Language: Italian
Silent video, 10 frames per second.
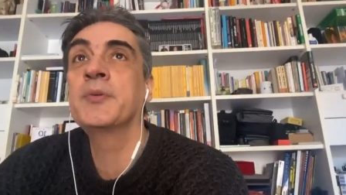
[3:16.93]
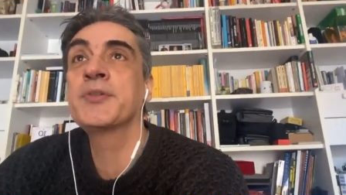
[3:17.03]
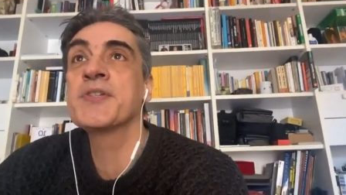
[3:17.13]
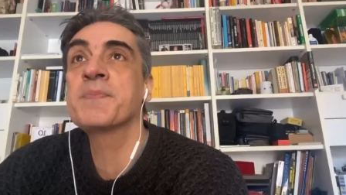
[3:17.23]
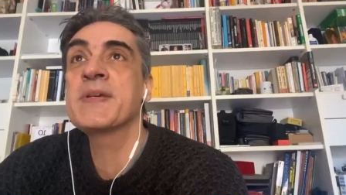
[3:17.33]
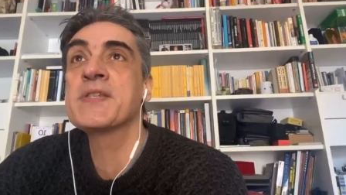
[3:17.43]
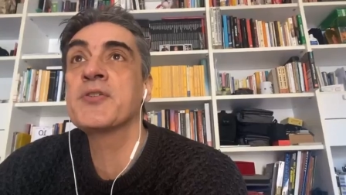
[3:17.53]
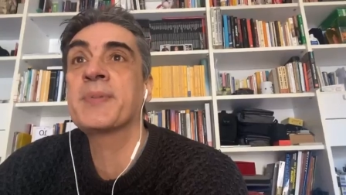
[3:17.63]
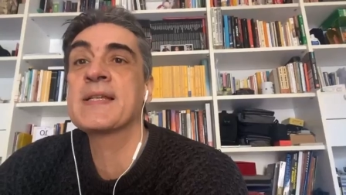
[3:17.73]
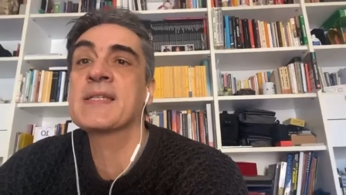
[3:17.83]
molto
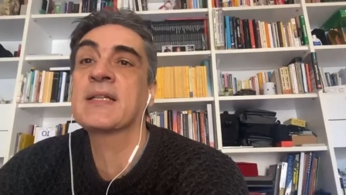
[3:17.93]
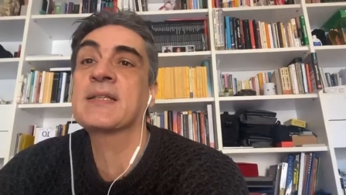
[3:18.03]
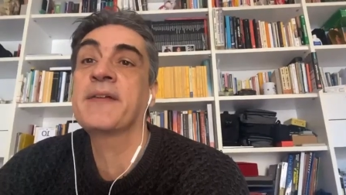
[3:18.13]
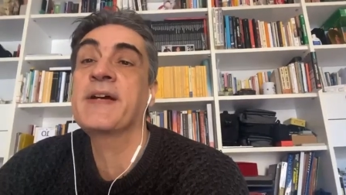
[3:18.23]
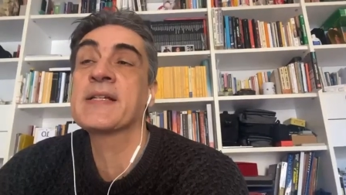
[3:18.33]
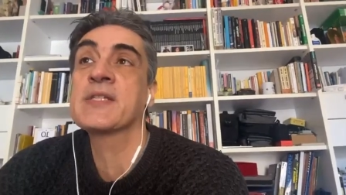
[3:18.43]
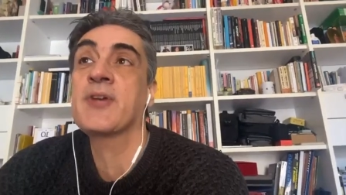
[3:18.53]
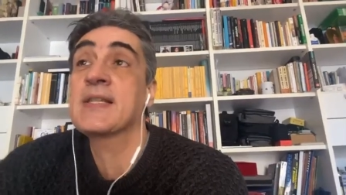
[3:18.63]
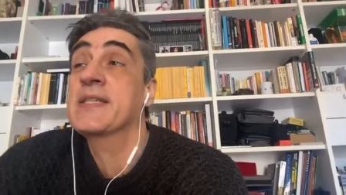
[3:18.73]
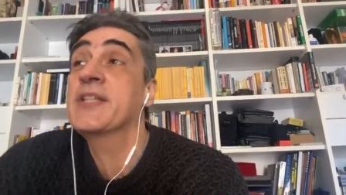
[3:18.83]
spesso passa
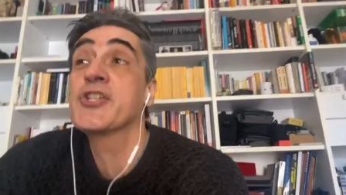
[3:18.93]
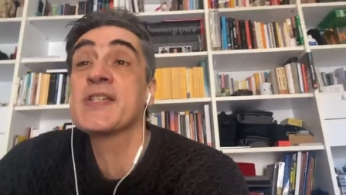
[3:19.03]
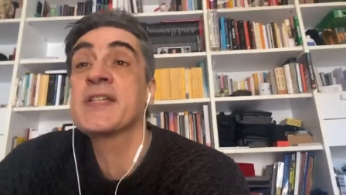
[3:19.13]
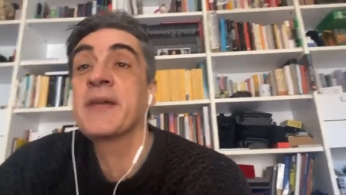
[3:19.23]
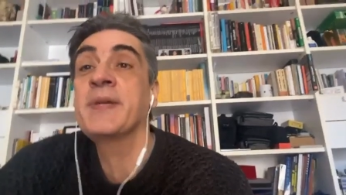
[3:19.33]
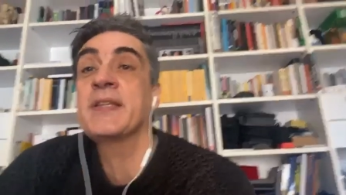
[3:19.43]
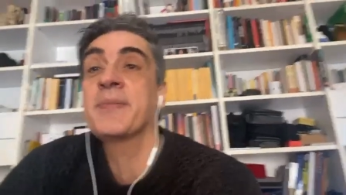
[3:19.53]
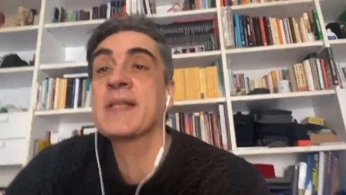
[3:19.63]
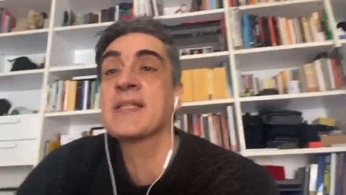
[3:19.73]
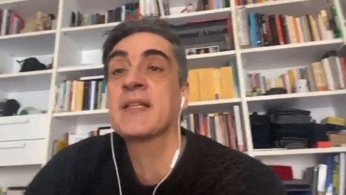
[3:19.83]
attraverso, anzi
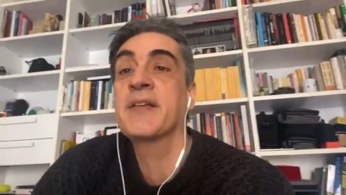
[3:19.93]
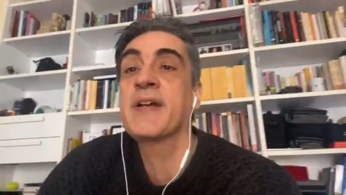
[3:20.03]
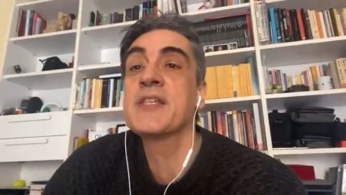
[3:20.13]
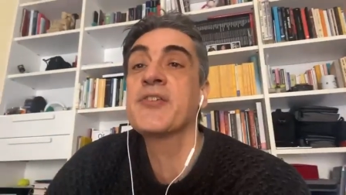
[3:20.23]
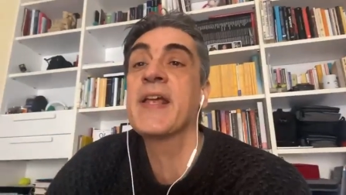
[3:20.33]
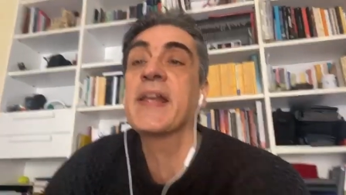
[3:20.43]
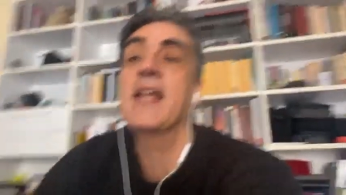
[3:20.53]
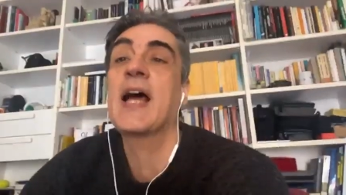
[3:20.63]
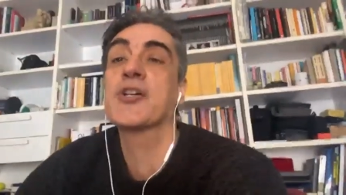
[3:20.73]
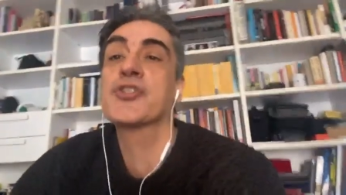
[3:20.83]
necessariamente passa attraverso il
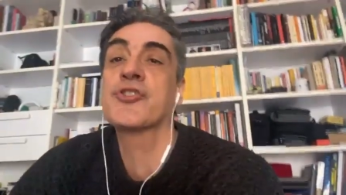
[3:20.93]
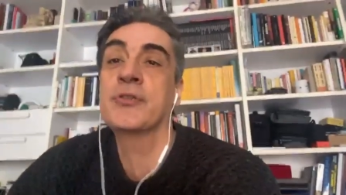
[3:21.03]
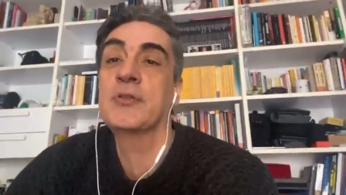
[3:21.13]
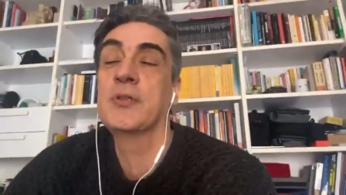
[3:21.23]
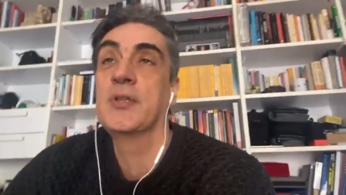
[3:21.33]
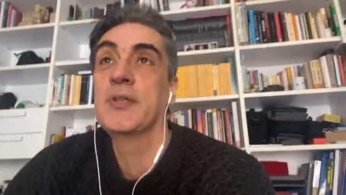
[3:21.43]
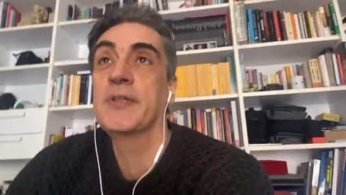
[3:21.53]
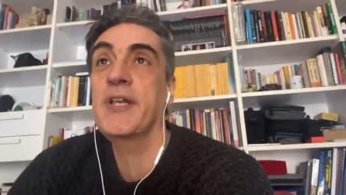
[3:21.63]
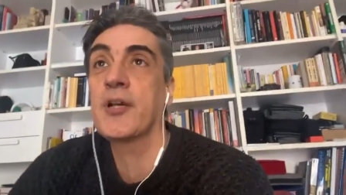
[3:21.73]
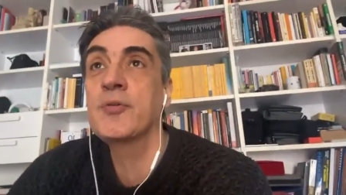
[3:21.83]
rilascio
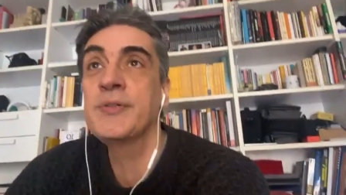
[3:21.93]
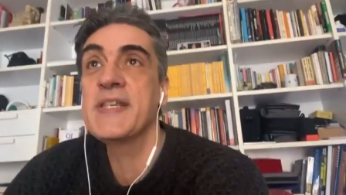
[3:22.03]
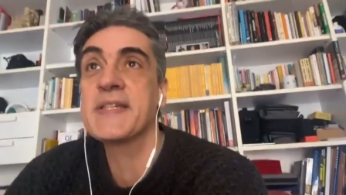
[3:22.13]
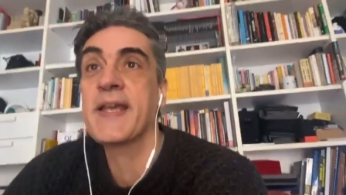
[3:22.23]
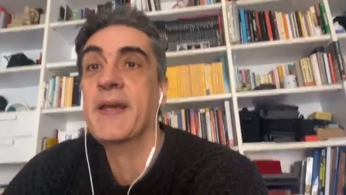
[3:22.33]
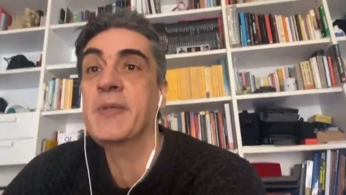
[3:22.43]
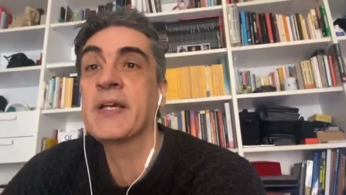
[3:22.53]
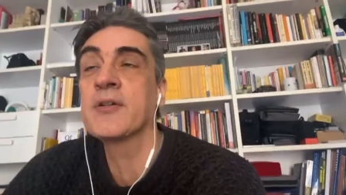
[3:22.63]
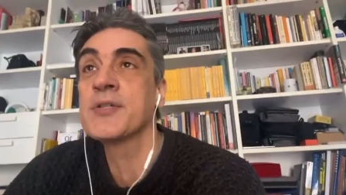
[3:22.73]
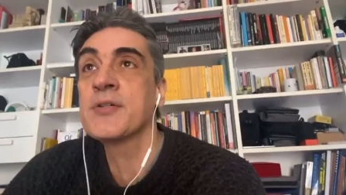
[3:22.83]
di alcuni
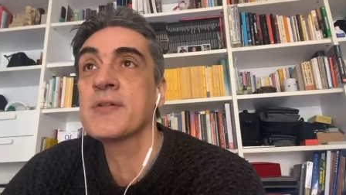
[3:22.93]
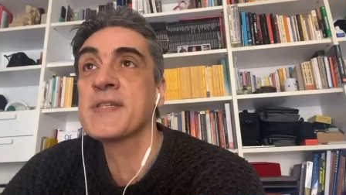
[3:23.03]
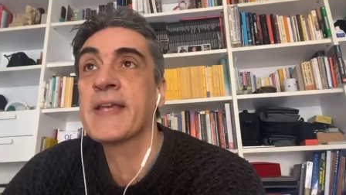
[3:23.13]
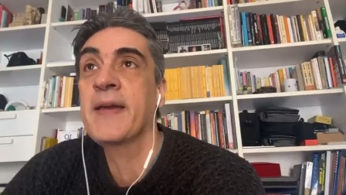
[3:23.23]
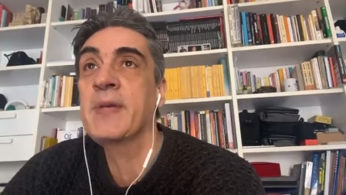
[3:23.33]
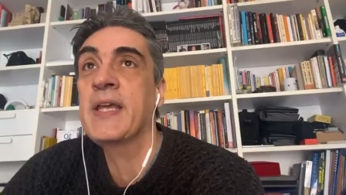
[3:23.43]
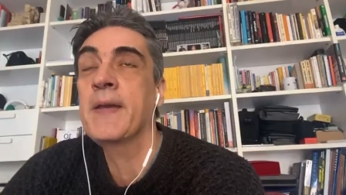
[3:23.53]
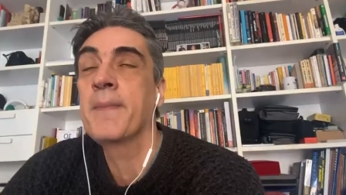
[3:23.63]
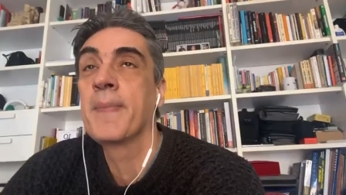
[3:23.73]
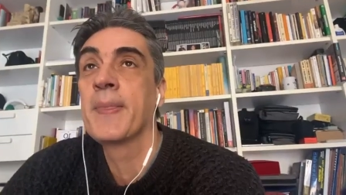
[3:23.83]
schemi che non sono
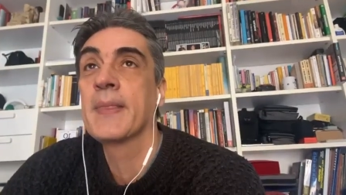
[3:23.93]
schemi